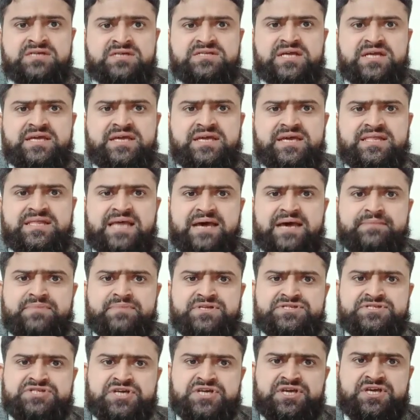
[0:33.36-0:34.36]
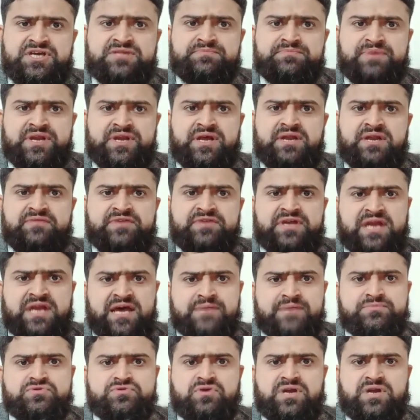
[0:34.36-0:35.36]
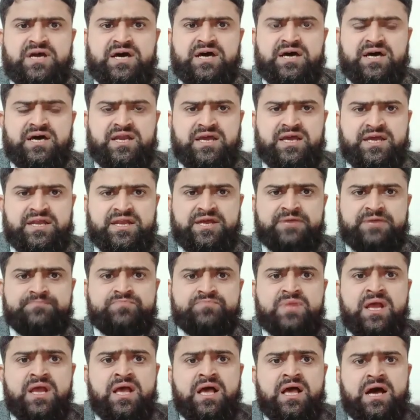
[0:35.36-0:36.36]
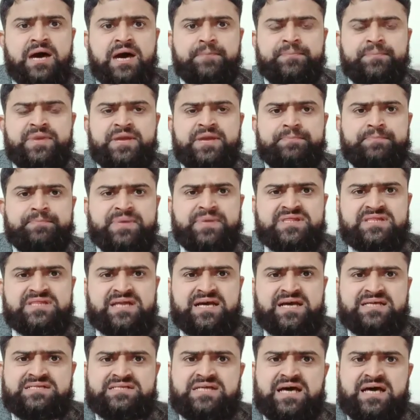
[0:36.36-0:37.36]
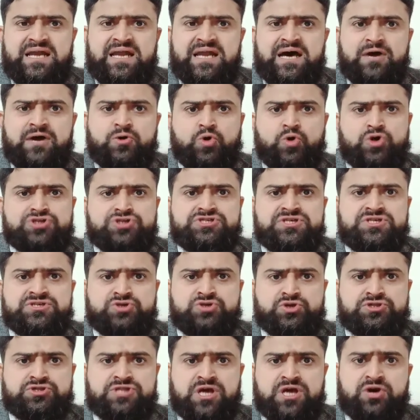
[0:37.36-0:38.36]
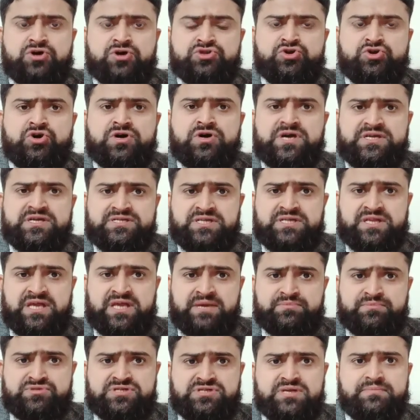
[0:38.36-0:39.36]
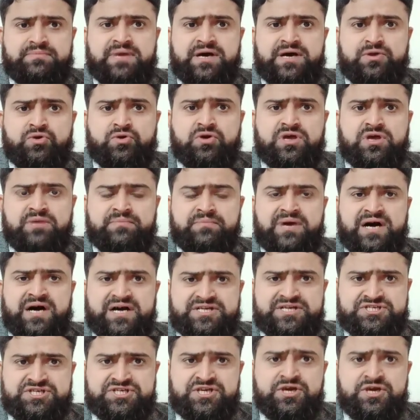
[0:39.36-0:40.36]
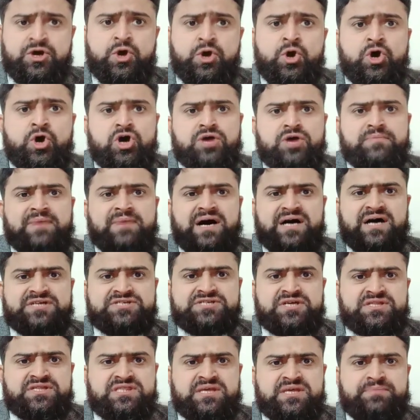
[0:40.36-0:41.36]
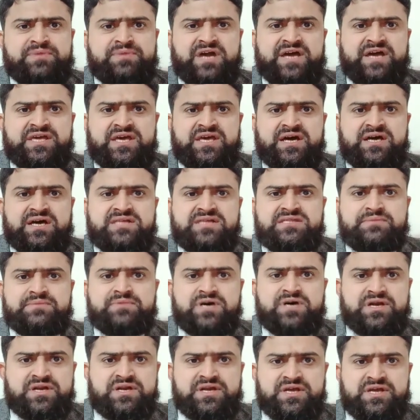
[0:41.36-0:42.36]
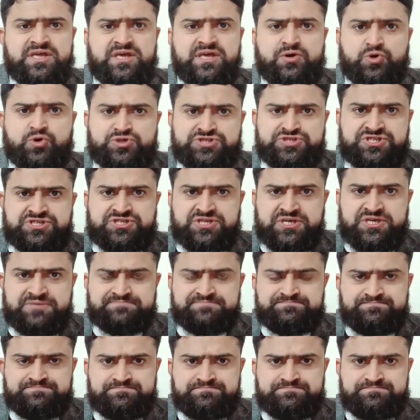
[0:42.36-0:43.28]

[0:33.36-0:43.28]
सैयद अहमद शहीद बरेलवी रहमत आल ने अपनी पंद्रह साल कोशिश और तगो दो के ज़रिए मुसलमानों की माशी और माशरती बुराइयाँ ख़त्म करने की कोशिश की